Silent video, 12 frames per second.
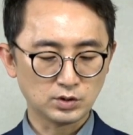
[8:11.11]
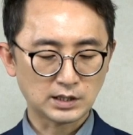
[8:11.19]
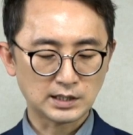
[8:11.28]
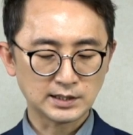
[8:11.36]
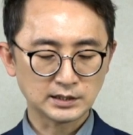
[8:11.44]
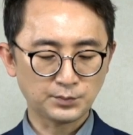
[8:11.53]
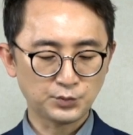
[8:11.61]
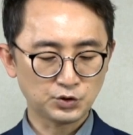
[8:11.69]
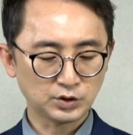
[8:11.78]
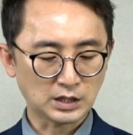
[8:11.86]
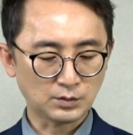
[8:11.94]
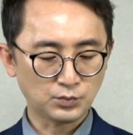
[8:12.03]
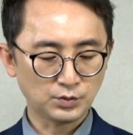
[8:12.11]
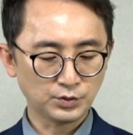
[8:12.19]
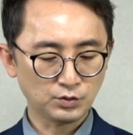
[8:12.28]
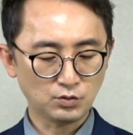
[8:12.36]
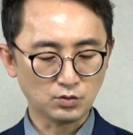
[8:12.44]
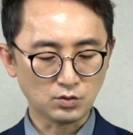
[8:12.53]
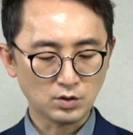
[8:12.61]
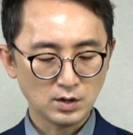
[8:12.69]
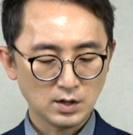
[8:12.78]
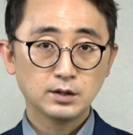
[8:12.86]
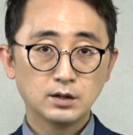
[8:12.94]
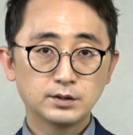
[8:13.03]
가장 대표적인 악법이고,
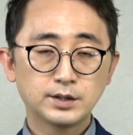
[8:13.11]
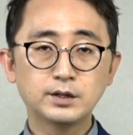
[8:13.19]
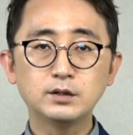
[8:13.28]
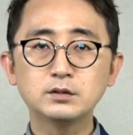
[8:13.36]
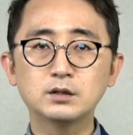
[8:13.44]
예를